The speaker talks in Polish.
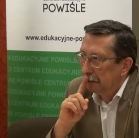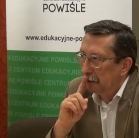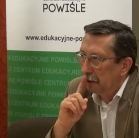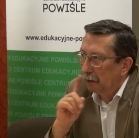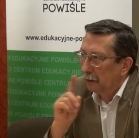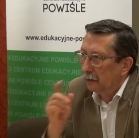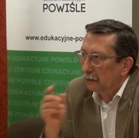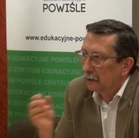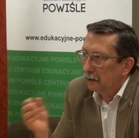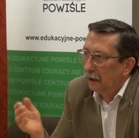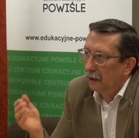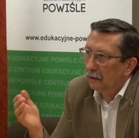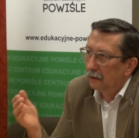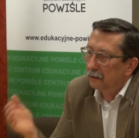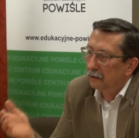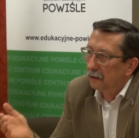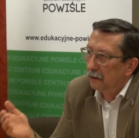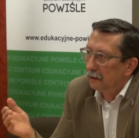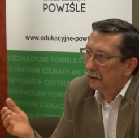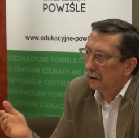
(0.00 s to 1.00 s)
do tego,
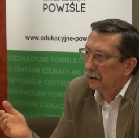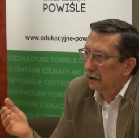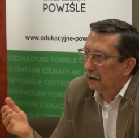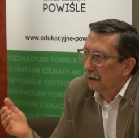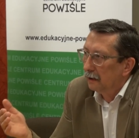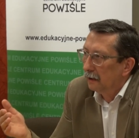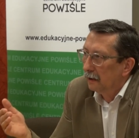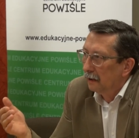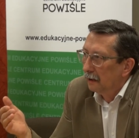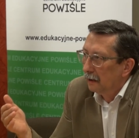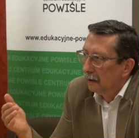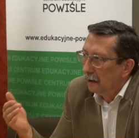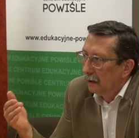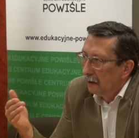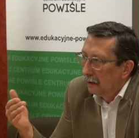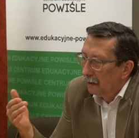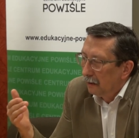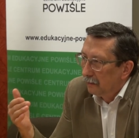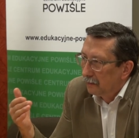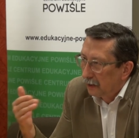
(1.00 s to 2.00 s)
co się
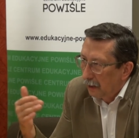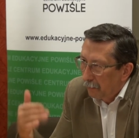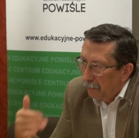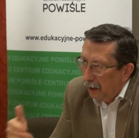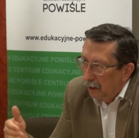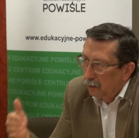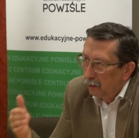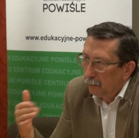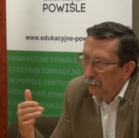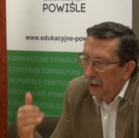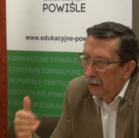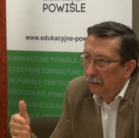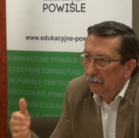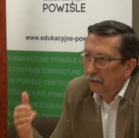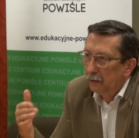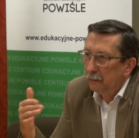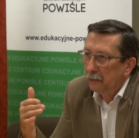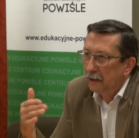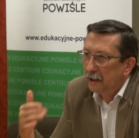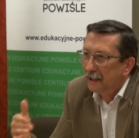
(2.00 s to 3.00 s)
w zamachu
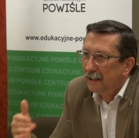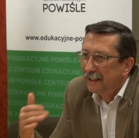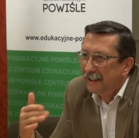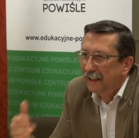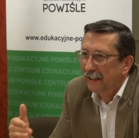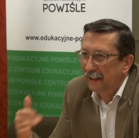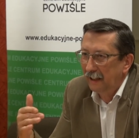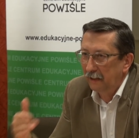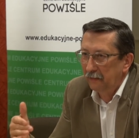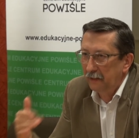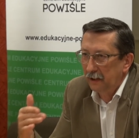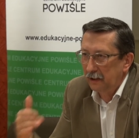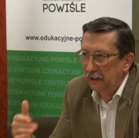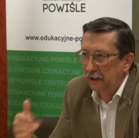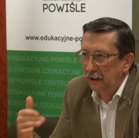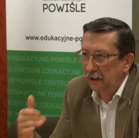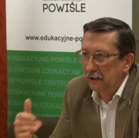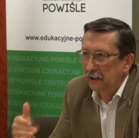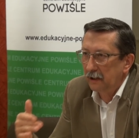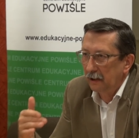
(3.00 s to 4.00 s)
majowym kryje
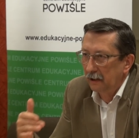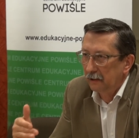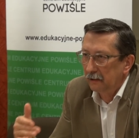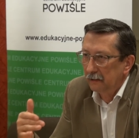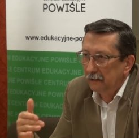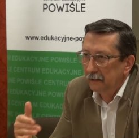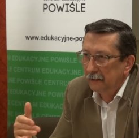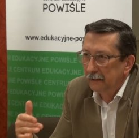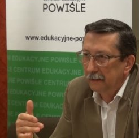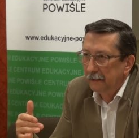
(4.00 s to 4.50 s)
najważniejszego.